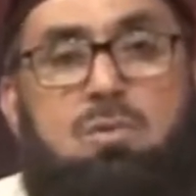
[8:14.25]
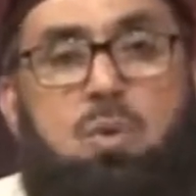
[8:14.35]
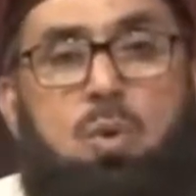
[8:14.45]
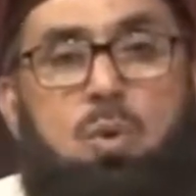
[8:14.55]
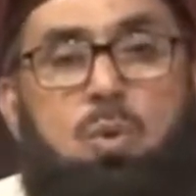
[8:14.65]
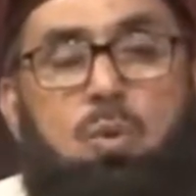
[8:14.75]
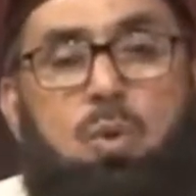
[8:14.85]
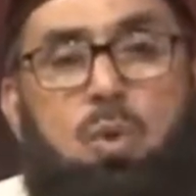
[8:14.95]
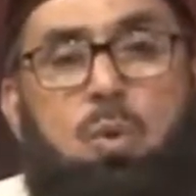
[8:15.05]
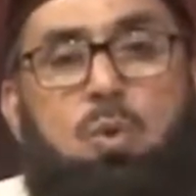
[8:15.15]
जो
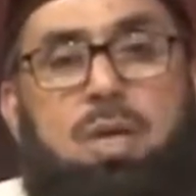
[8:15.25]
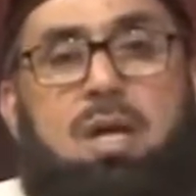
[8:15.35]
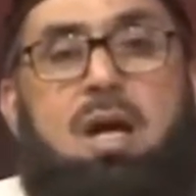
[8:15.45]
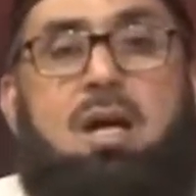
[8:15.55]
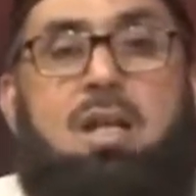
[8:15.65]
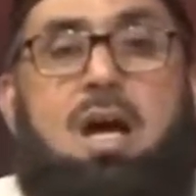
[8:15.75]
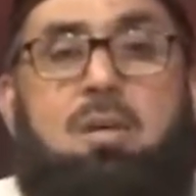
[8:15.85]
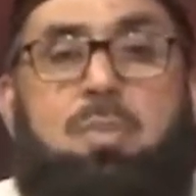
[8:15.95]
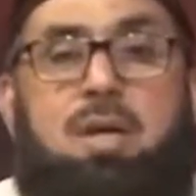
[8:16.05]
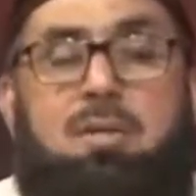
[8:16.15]
लोगों के
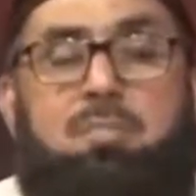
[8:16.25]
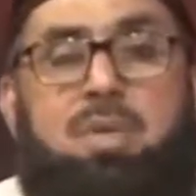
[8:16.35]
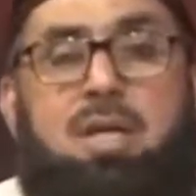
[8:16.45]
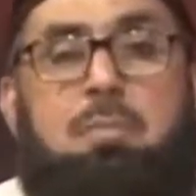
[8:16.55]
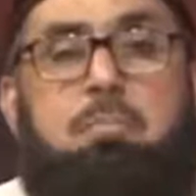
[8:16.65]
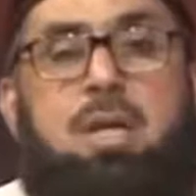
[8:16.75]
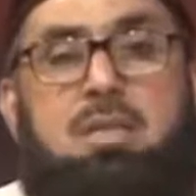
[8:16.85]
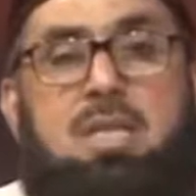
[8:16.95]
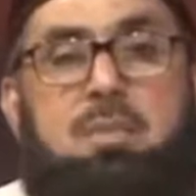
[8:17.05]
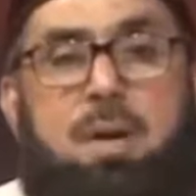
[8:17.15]
अखलाक में
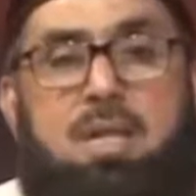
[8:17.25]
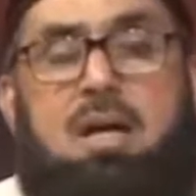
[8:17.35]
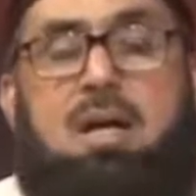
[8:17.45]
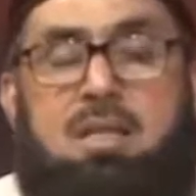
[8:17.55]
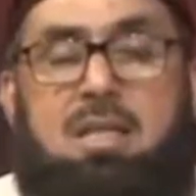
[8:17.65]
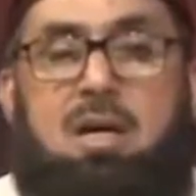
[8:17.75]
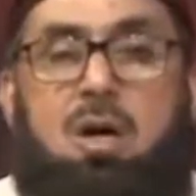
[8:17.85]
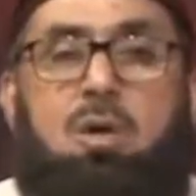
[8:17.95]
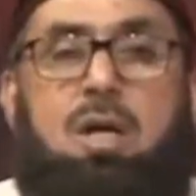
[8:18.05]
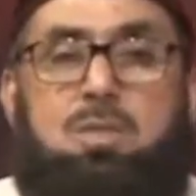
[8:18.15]
बरतरी पैदा कर दे
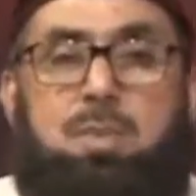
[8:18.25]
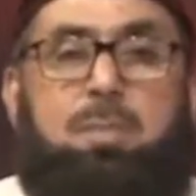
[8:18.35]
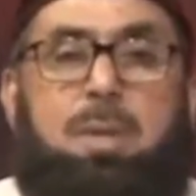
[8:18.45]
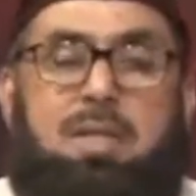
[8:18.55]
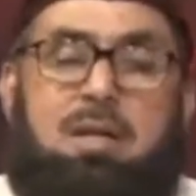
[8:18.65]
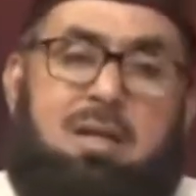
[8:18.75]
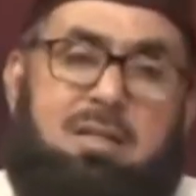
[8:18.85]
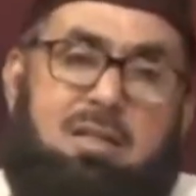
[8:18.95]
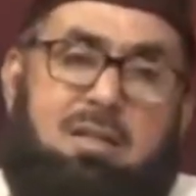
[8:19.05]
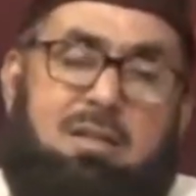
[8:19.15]
और अजमत पैदा कर
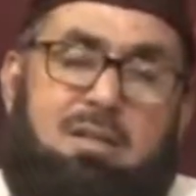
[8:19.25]
दे